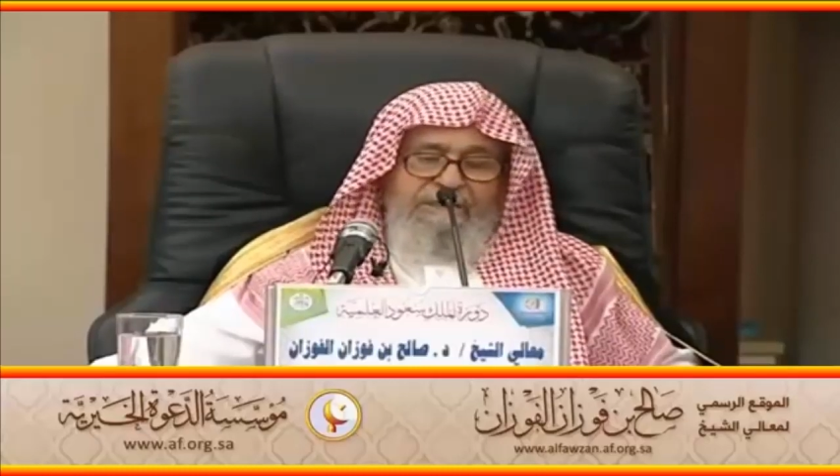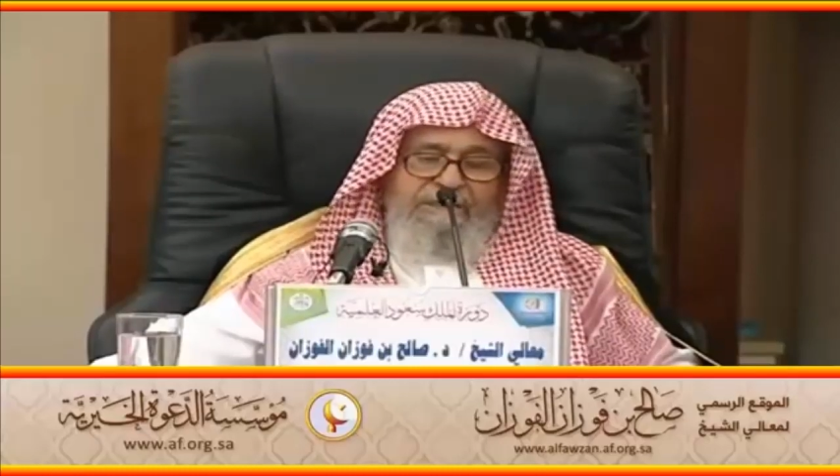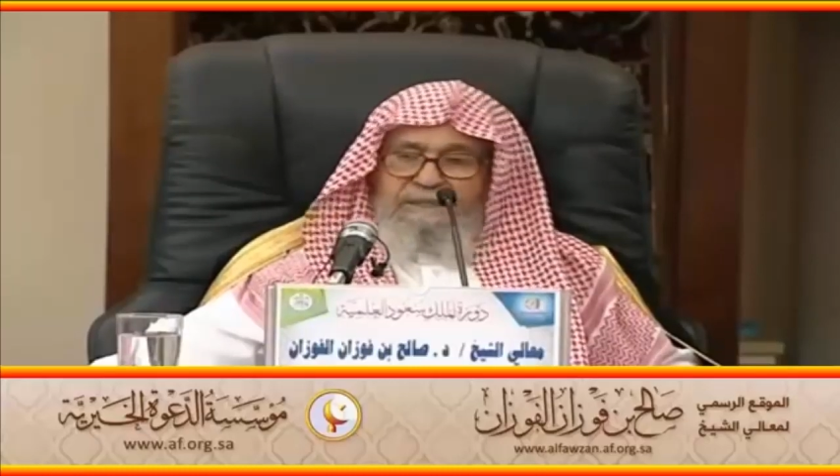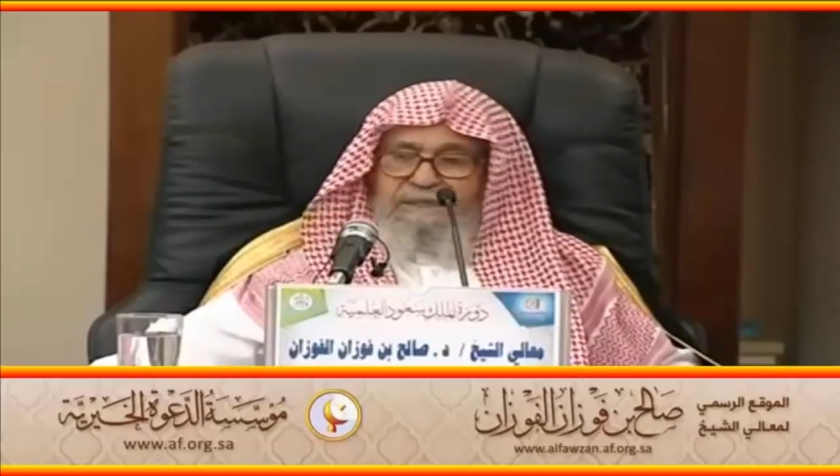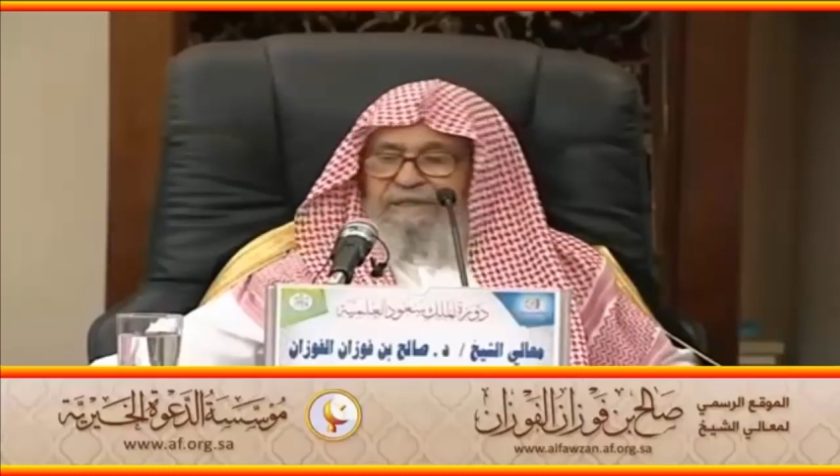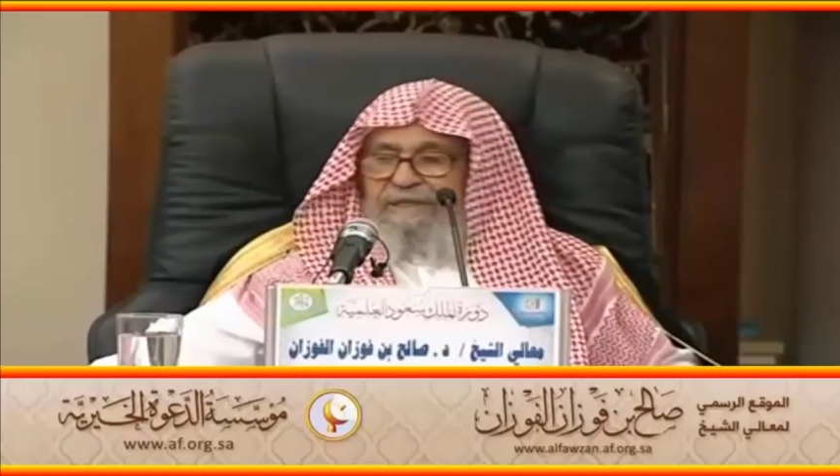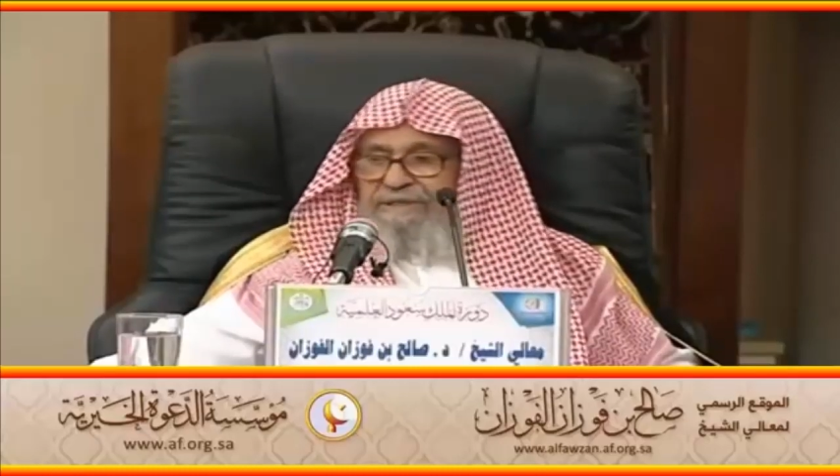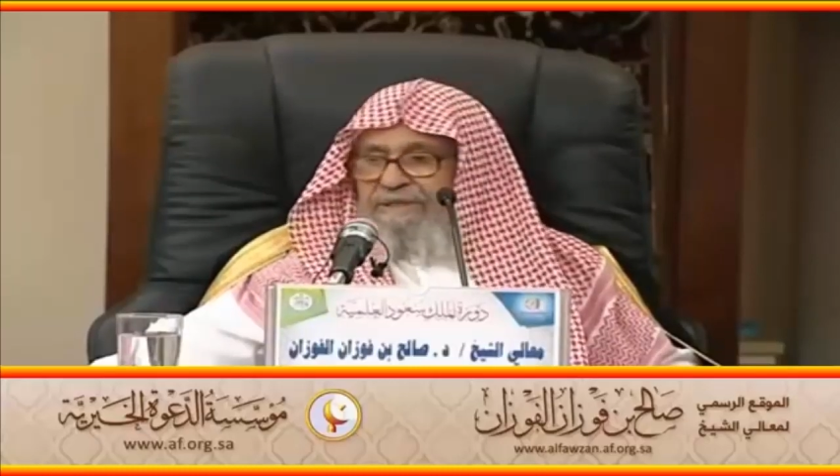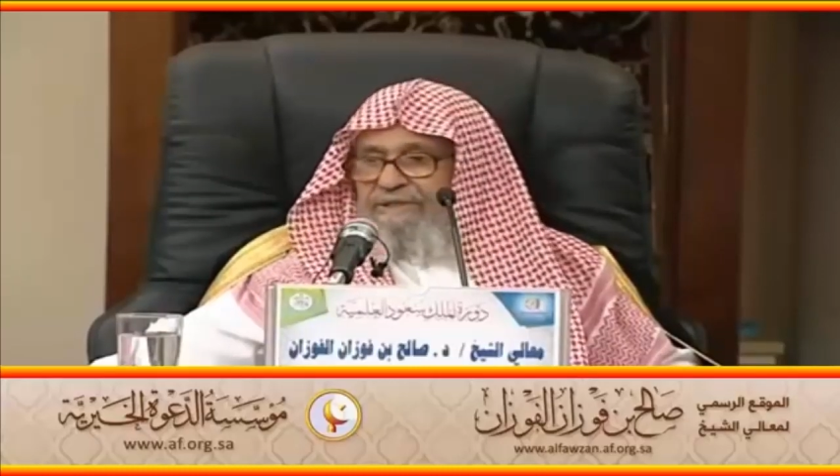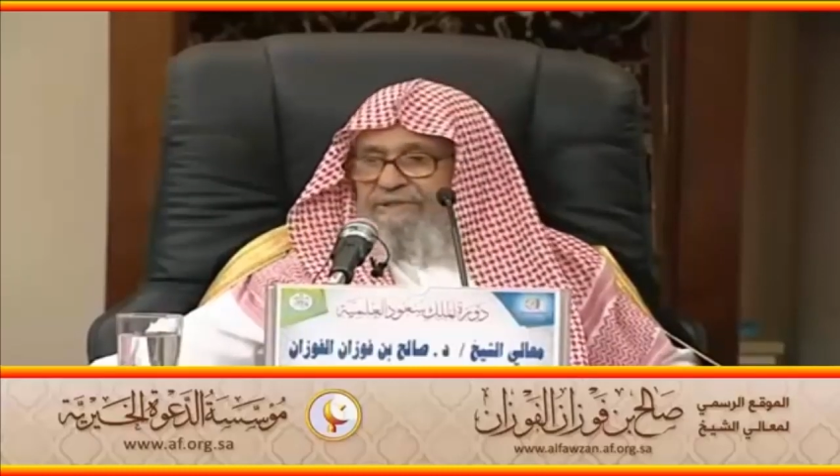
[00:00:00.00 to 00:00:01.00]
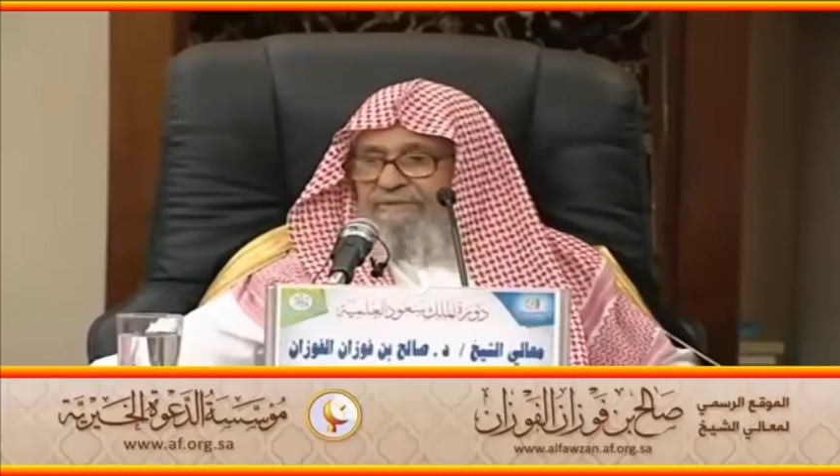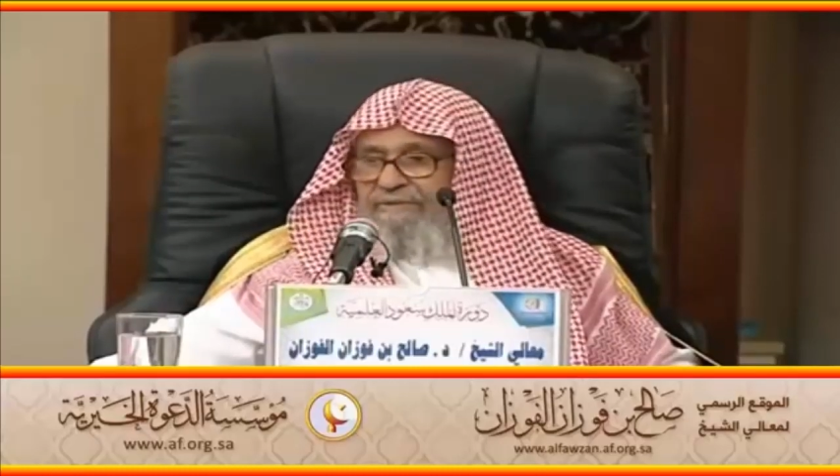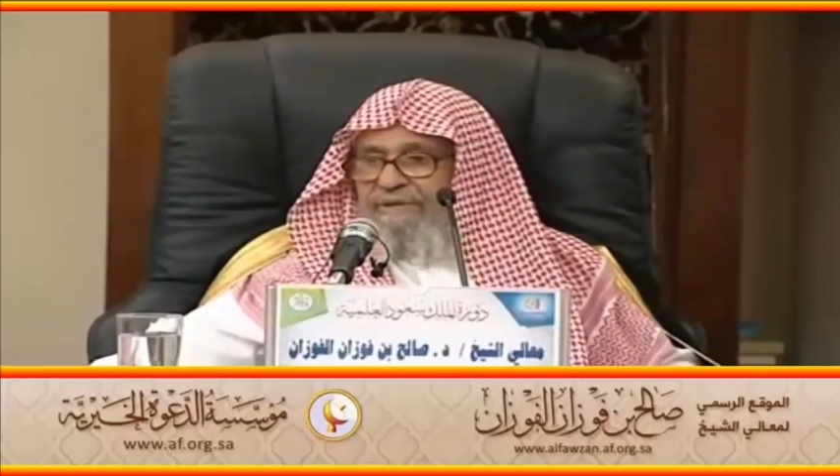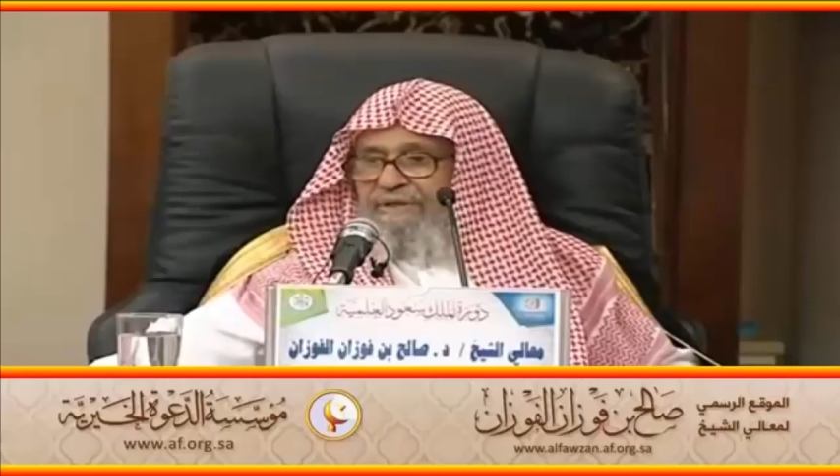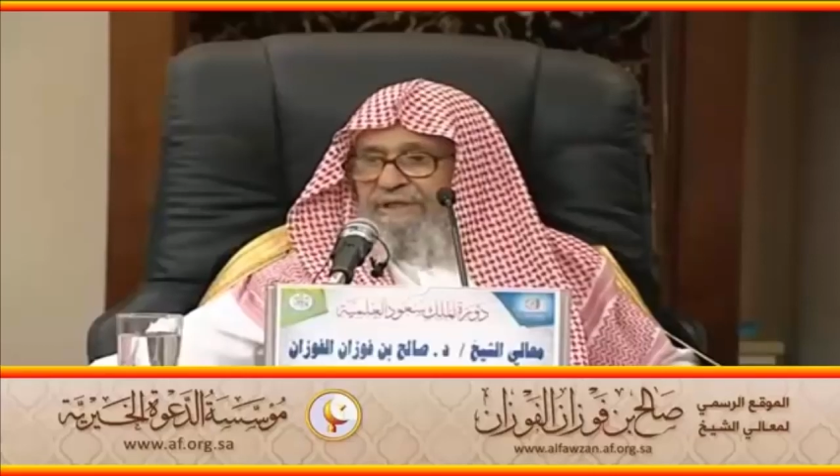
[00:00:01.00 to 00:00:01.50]
هذا يحتاج إلى
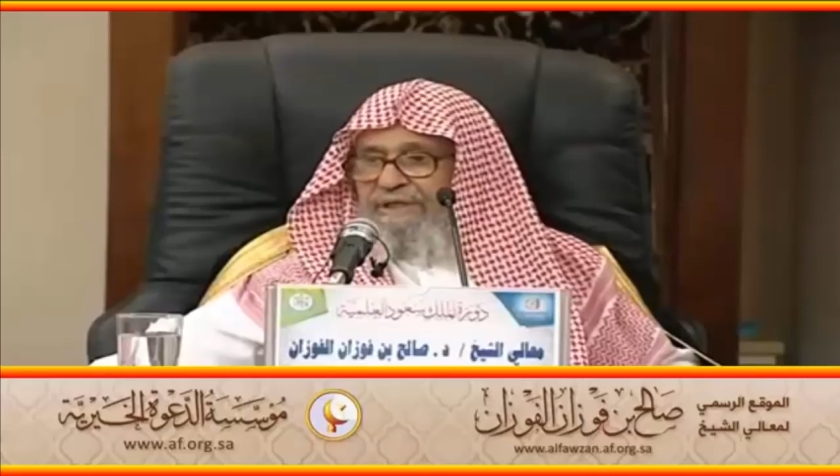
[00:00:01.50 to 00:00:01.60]
صبر